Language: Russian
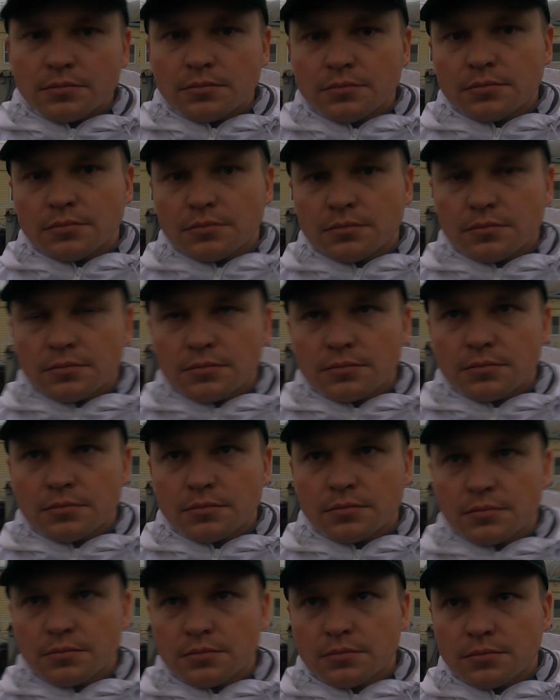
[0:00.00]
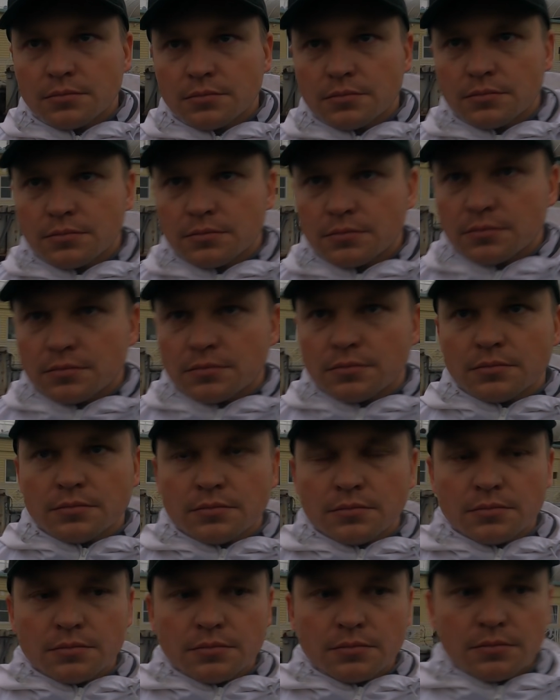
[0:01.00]
Насколько это вот полезная штука?
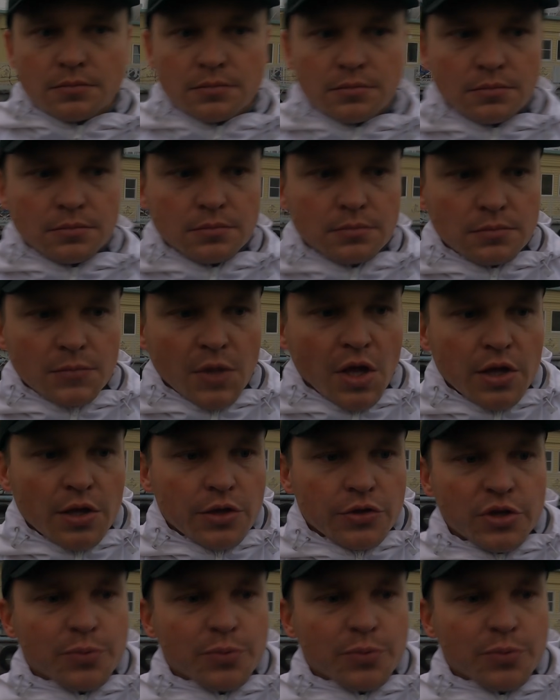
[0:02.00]
Ты пользовался ли вообще?